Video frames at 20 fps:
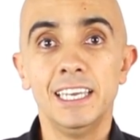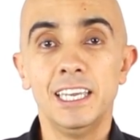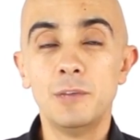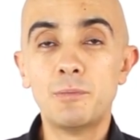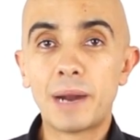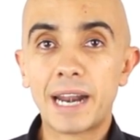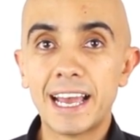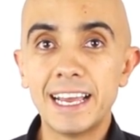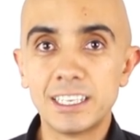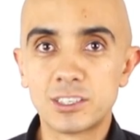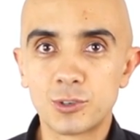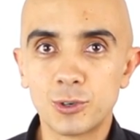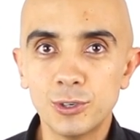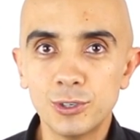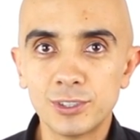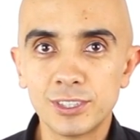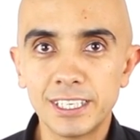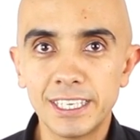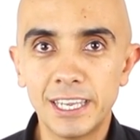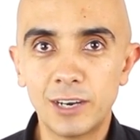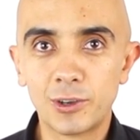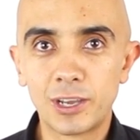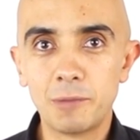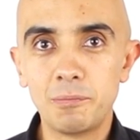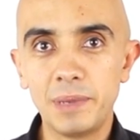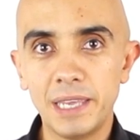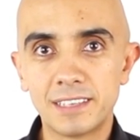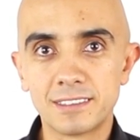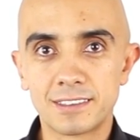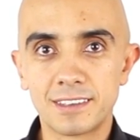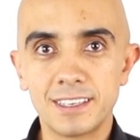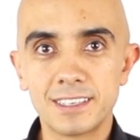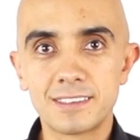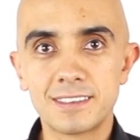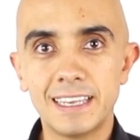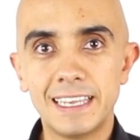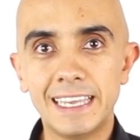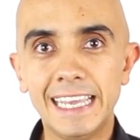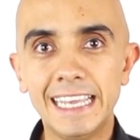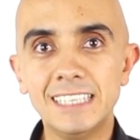Y para eso quiero que
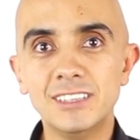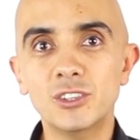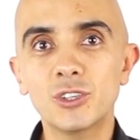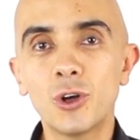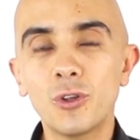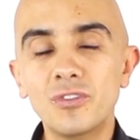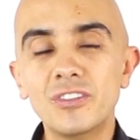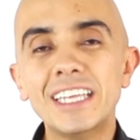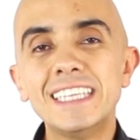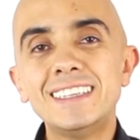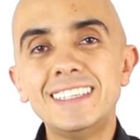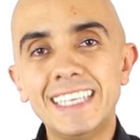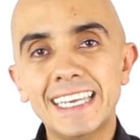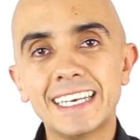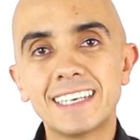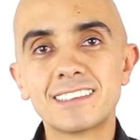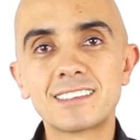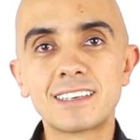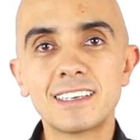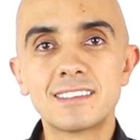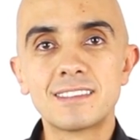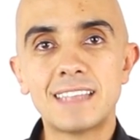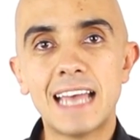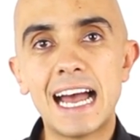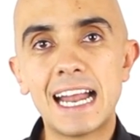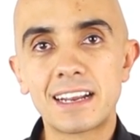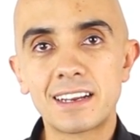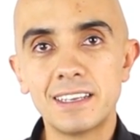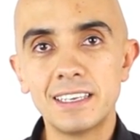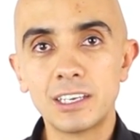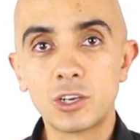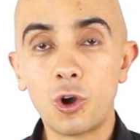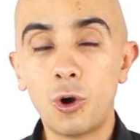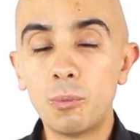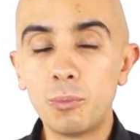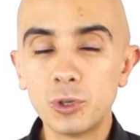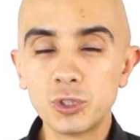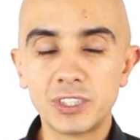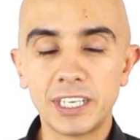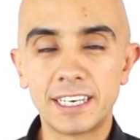pienses en dónde tienes que estar,
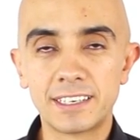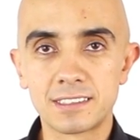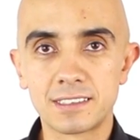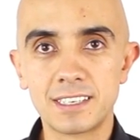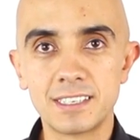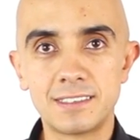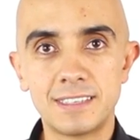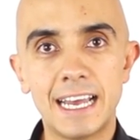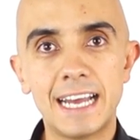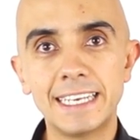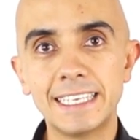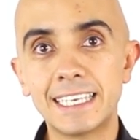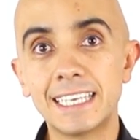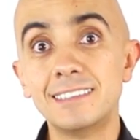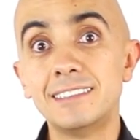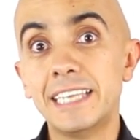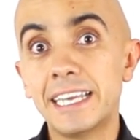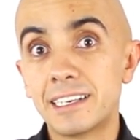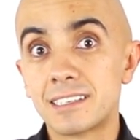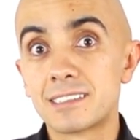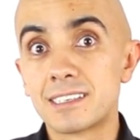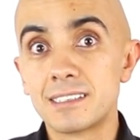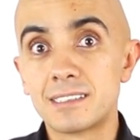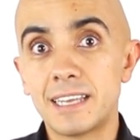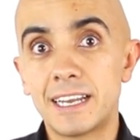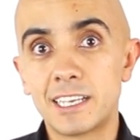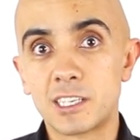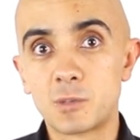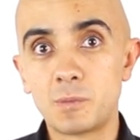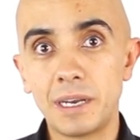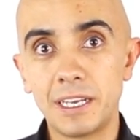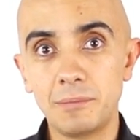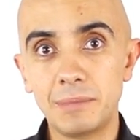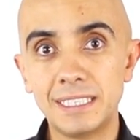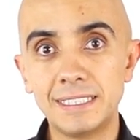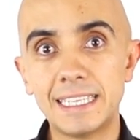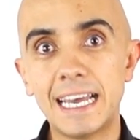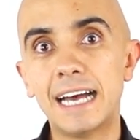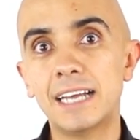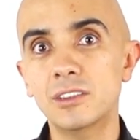cómo tienes que estar y qué tienes que estar
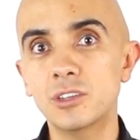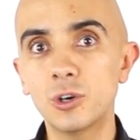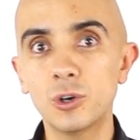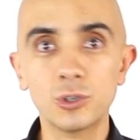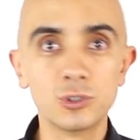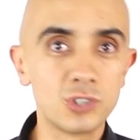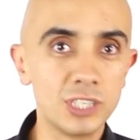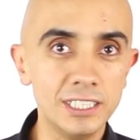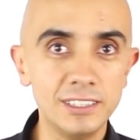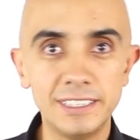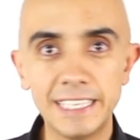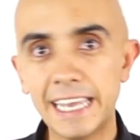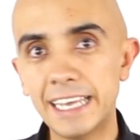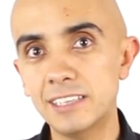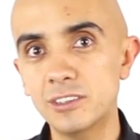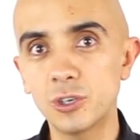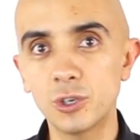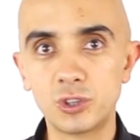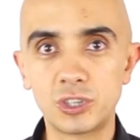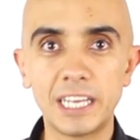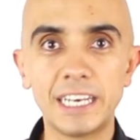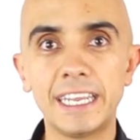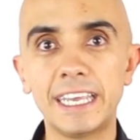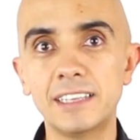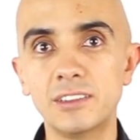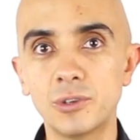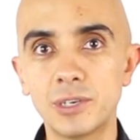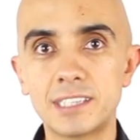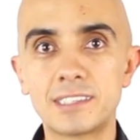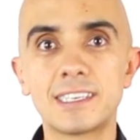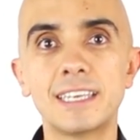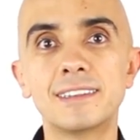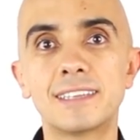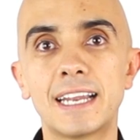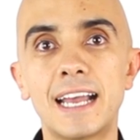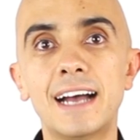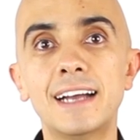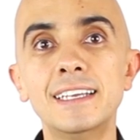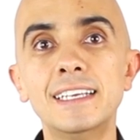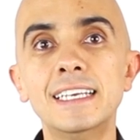experimentando, sintiendo, teniendo,
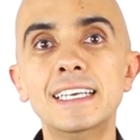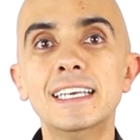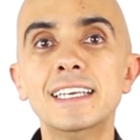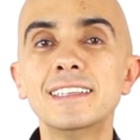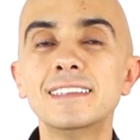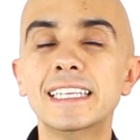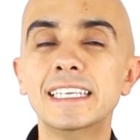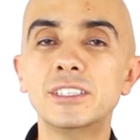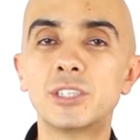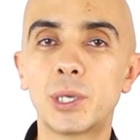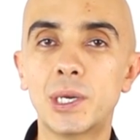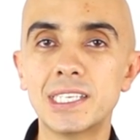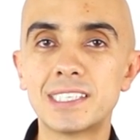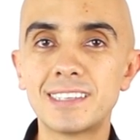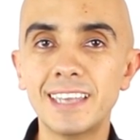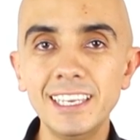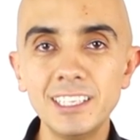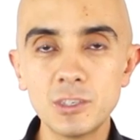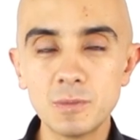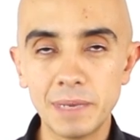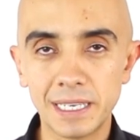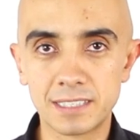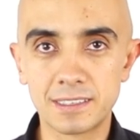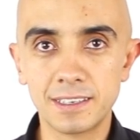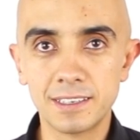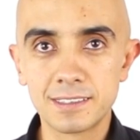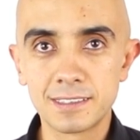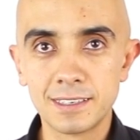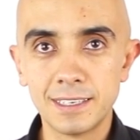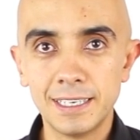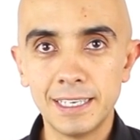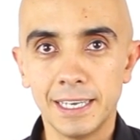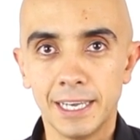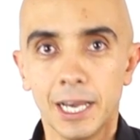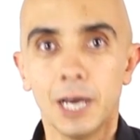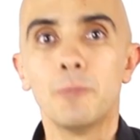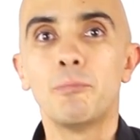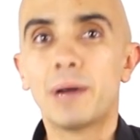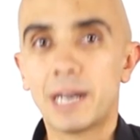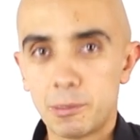etcétera, dentro de seis meses
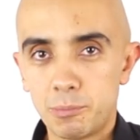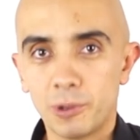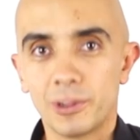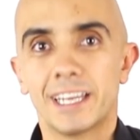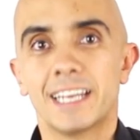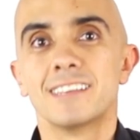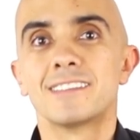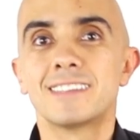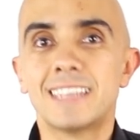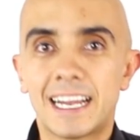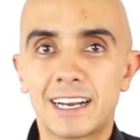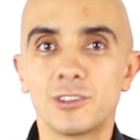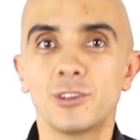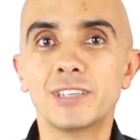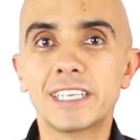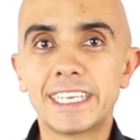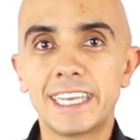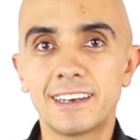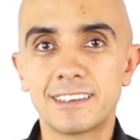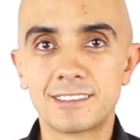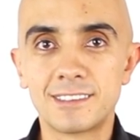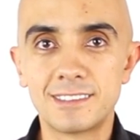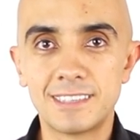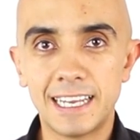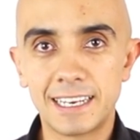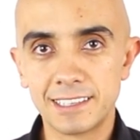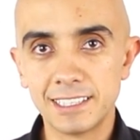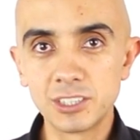para poder estar donde quieres estar